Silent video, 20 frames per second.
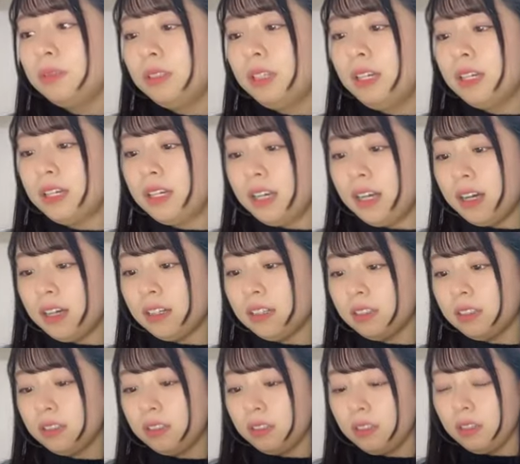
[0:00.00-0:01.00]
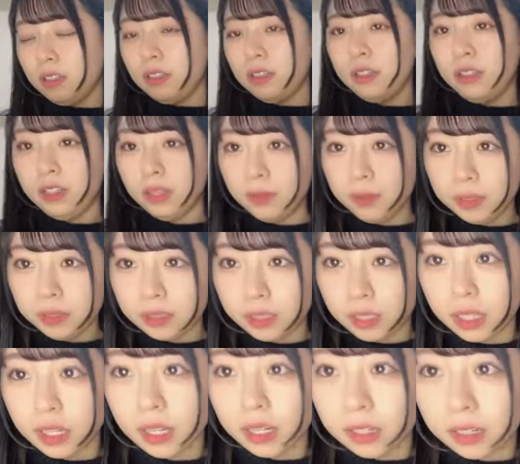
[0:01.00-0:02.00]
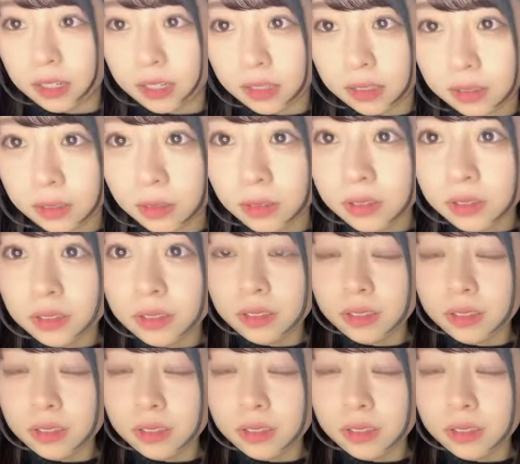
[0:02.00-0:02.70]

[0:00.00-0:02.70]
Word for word: うなんかやばくてなんか本